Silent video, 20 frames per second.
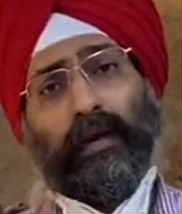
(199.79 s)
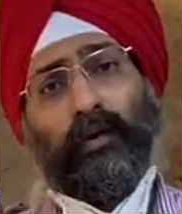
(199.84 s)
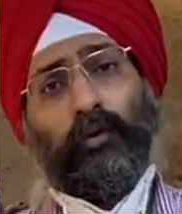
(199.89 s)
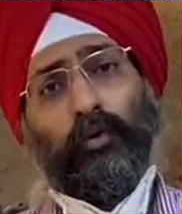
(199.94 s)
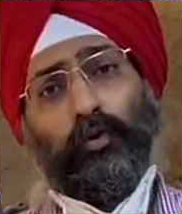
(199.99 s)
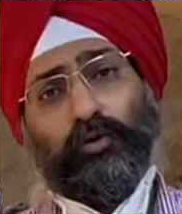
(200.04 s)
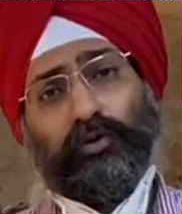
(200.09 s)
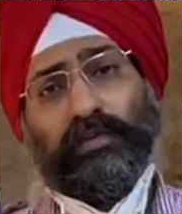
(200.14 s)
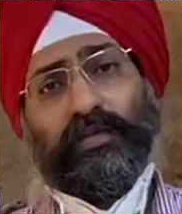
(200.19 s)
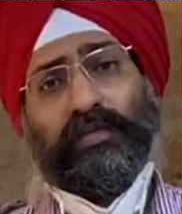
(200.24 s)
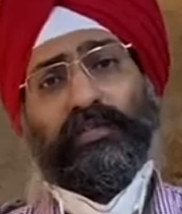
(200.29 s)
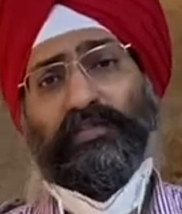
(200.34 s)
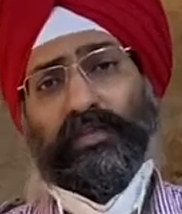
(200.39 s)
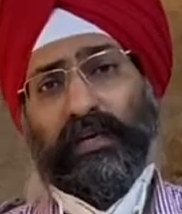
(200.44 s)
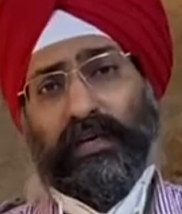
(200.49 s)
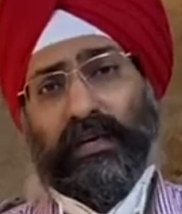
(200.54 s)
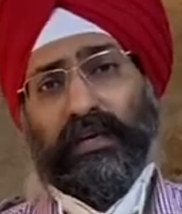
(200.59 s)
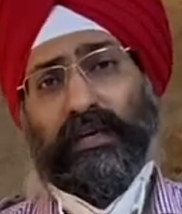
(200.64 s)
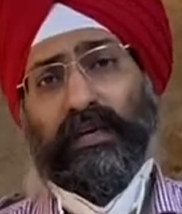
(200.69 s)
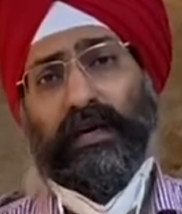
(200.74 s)
खुद के
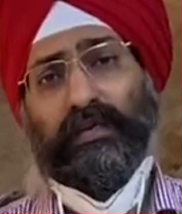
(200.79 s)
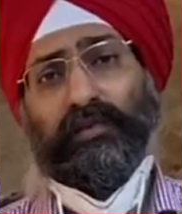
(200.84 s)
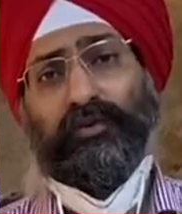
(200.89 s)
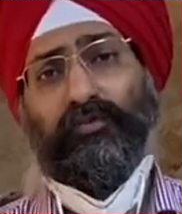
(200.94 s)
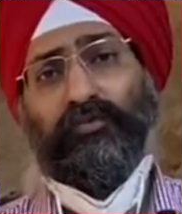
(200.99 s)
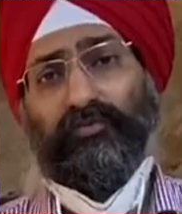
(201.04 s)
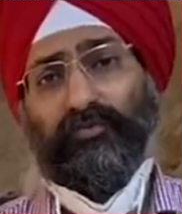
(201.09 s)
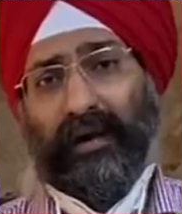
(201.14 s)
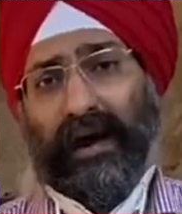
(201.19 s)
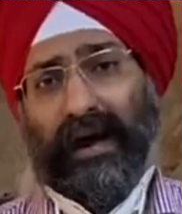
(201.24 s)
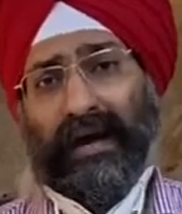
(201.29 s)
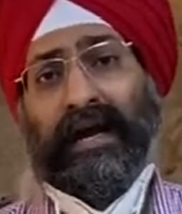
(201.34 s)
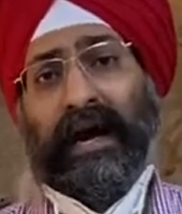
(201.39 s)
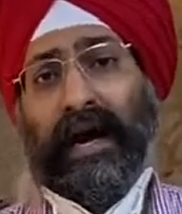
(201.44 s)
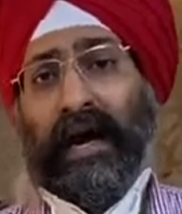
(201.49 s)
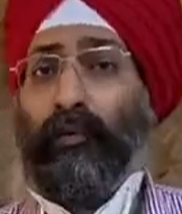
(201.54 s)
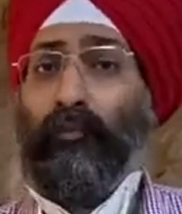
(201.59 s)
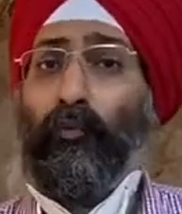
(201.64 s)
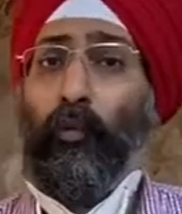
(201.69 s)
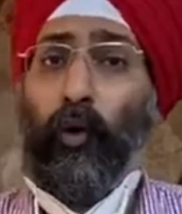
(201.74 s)
शरीर का जो फैट है
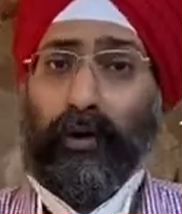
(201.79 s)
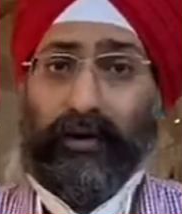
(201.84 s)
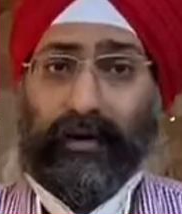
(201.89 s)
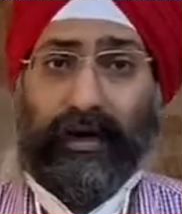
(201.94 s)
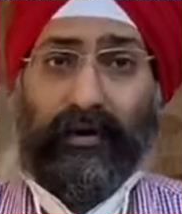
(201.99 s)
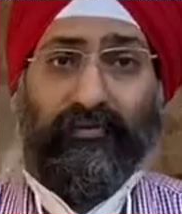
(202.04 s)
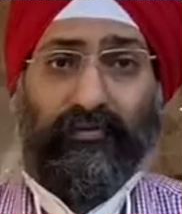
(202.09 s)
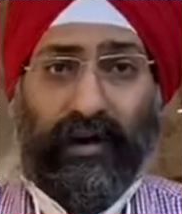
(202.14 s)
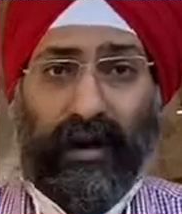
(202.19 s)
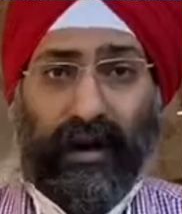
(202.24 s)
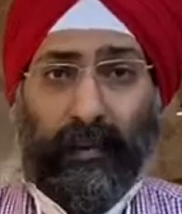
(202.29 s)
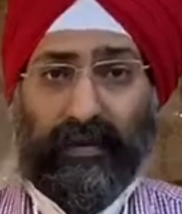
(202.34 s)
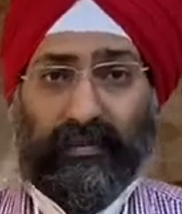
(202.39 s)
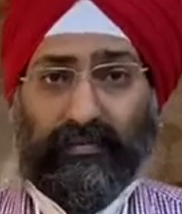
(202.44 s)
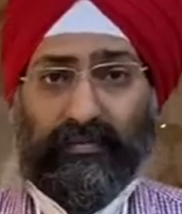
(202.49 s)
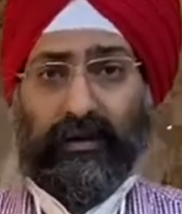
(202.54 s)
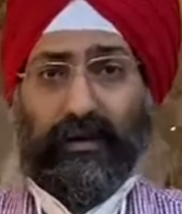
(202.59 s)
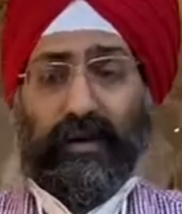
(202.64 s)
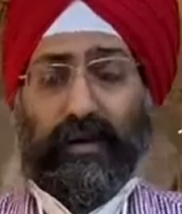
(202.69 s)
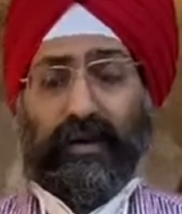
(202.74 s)
अनवांटेड फैट
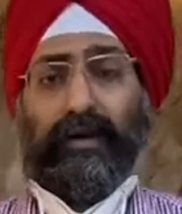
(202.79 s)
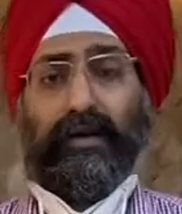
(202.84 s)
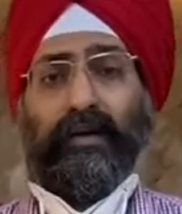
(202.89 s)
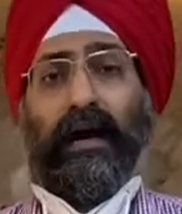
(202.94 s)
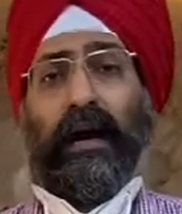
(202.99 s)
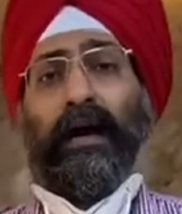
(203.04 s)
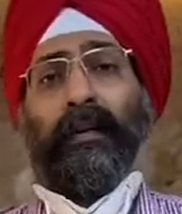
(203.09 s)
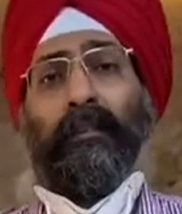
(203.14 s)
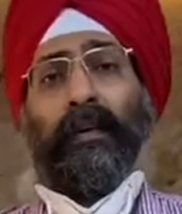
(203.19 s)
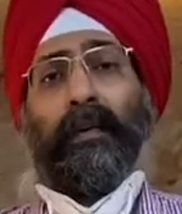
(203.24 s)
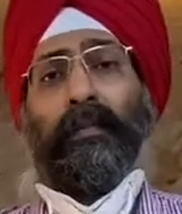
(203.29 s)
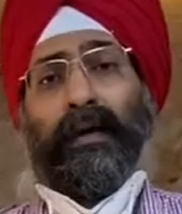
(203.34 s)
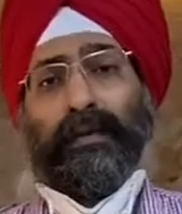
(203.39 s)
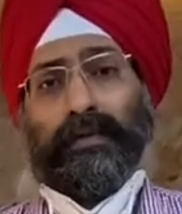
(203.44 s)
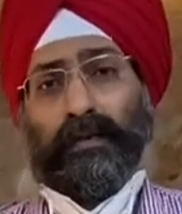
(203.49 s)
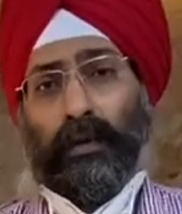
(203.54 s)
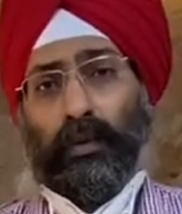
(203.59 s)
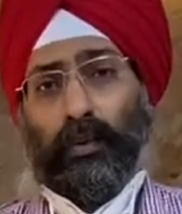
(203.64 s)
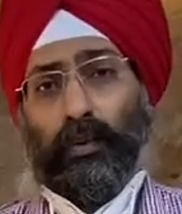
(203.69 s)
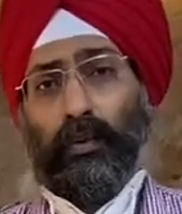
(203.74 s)
बेसिकली अगर मैं बात
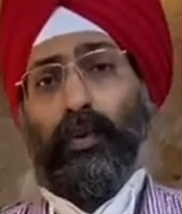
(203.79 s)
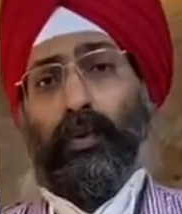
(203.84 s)
करूं